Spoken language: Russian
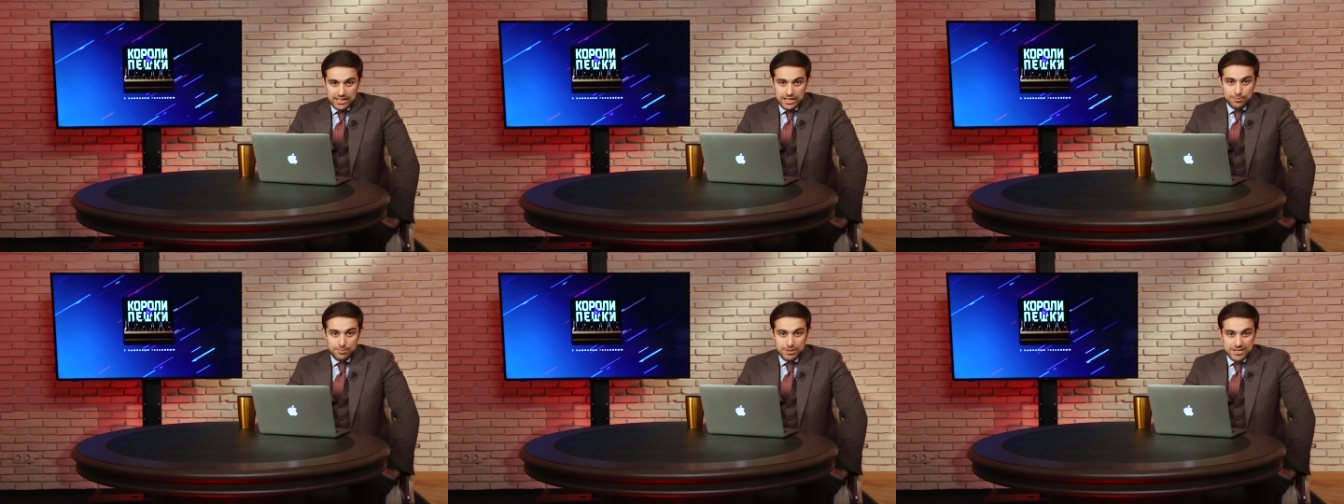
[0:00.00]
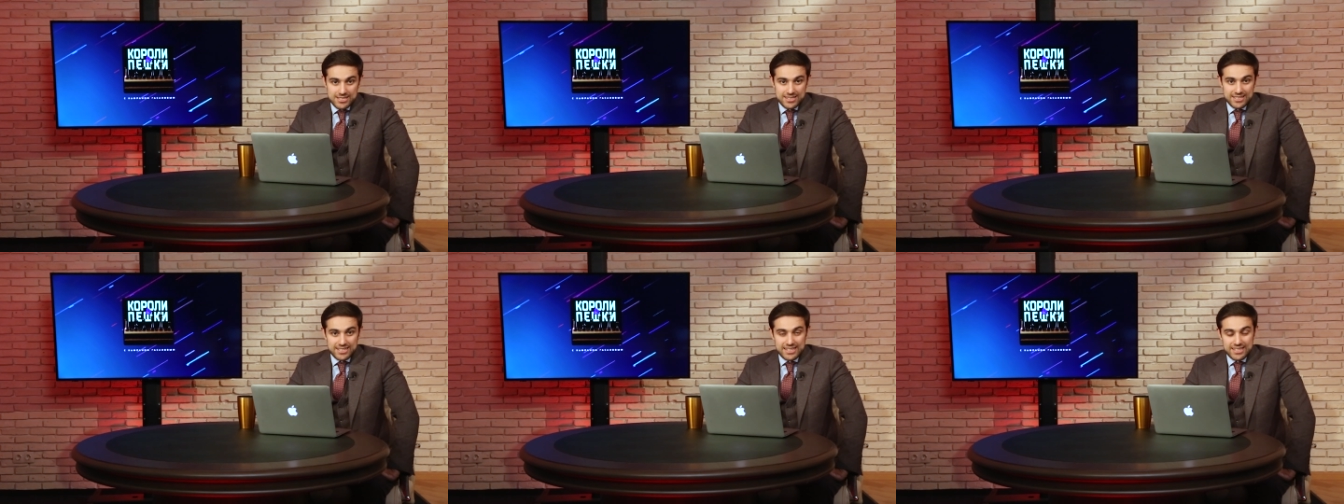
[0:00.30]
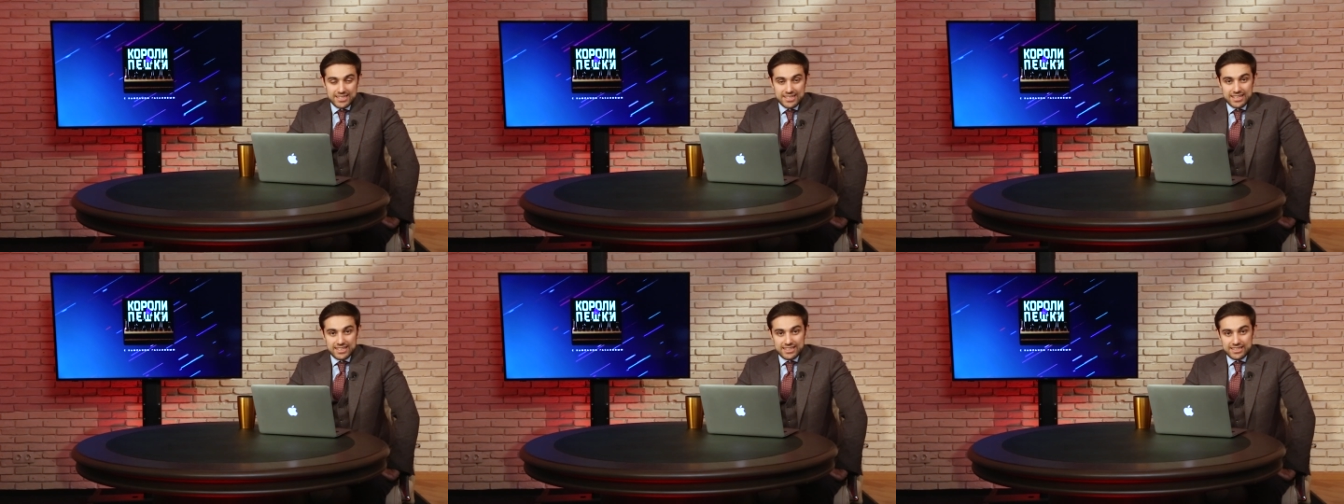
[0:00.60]

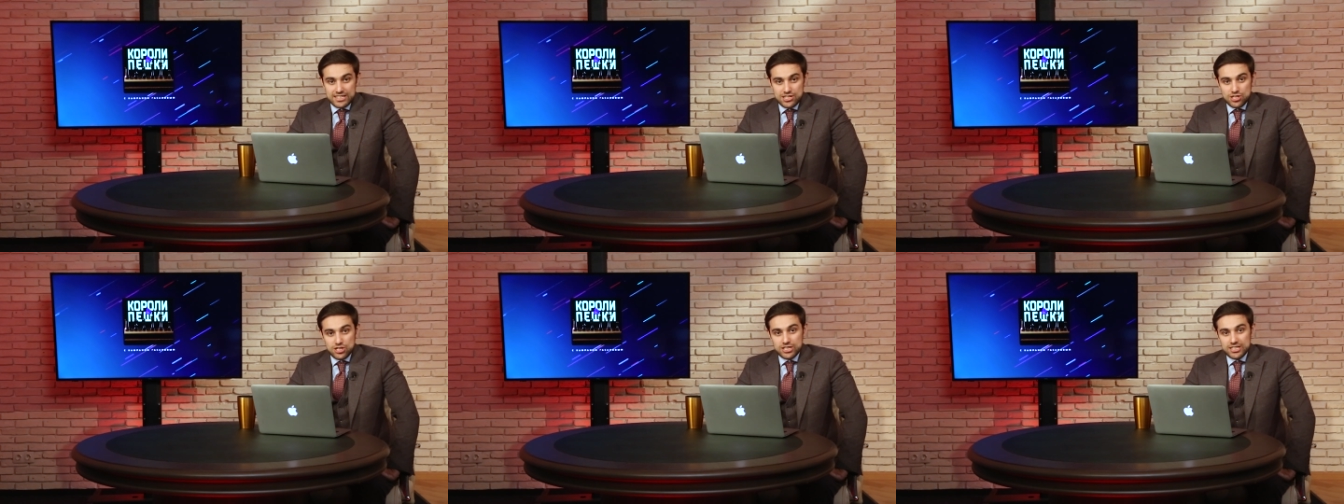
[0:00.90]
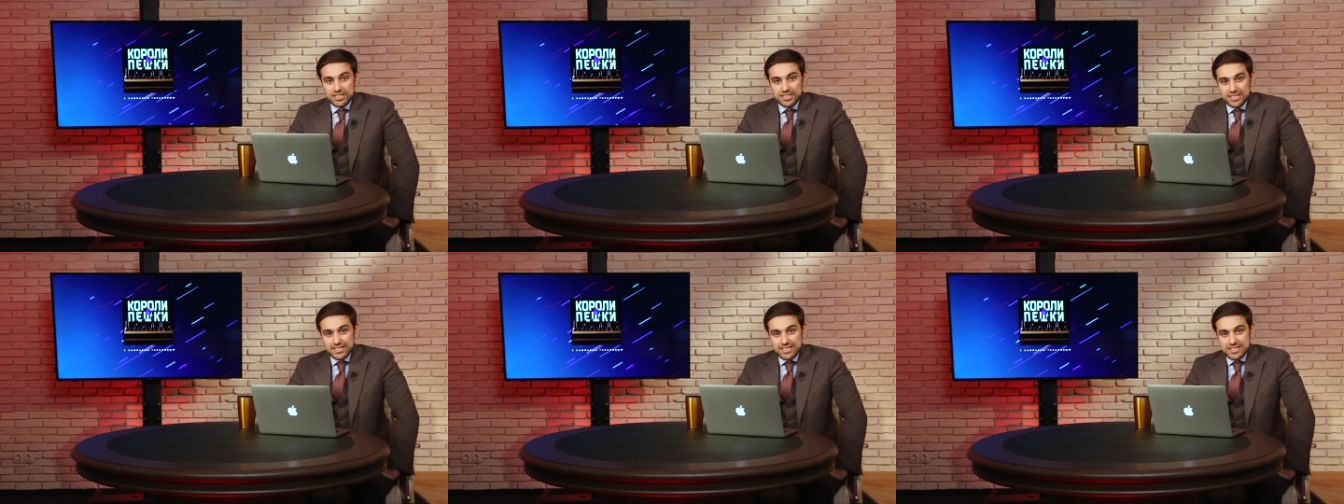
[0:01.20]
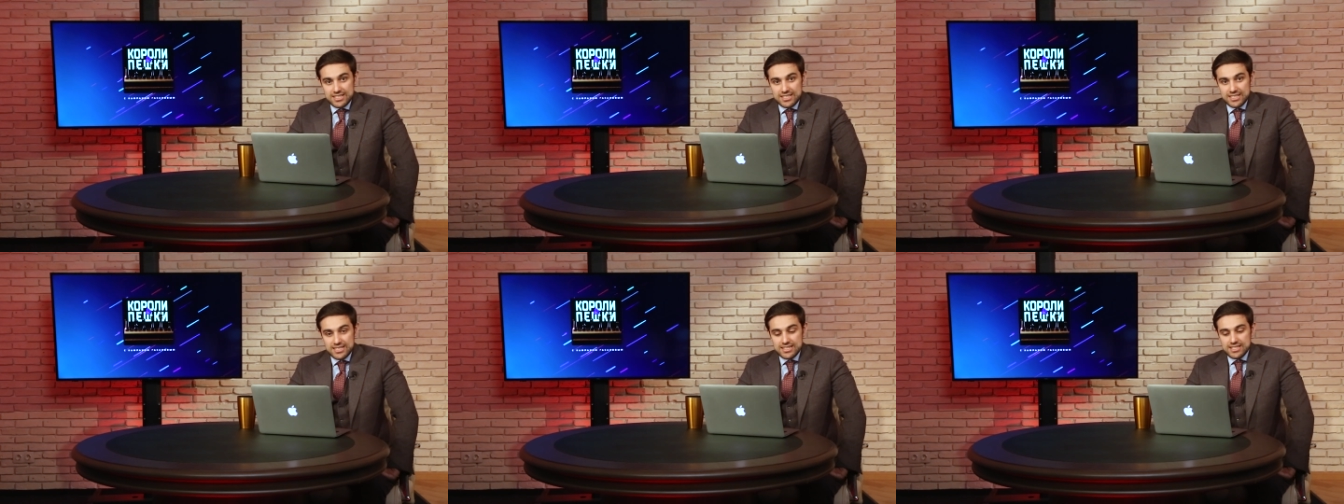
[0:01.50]
Обострение отношений
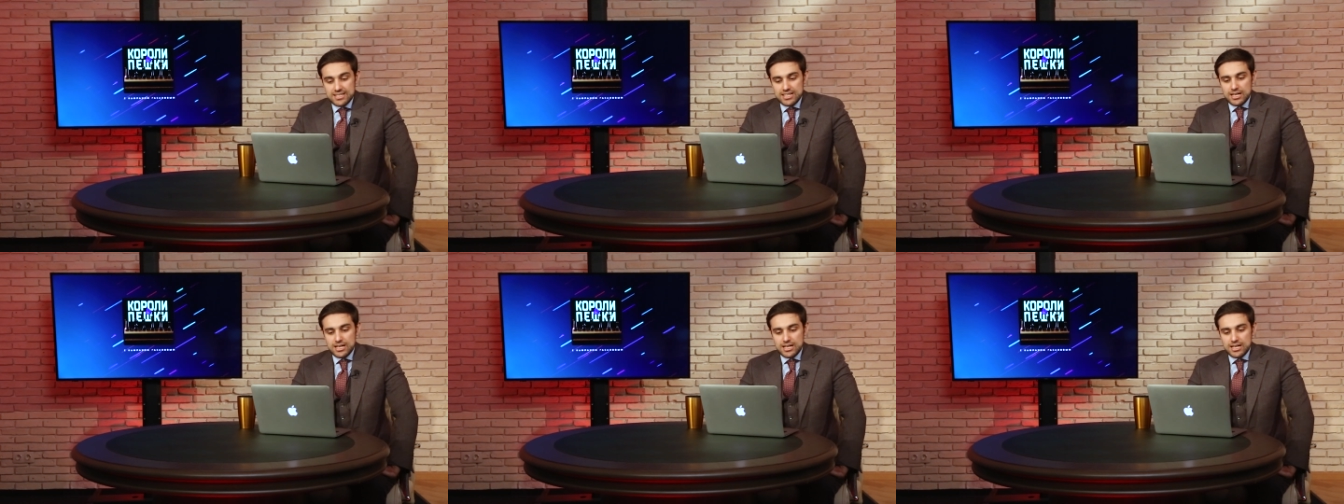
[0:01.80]
России и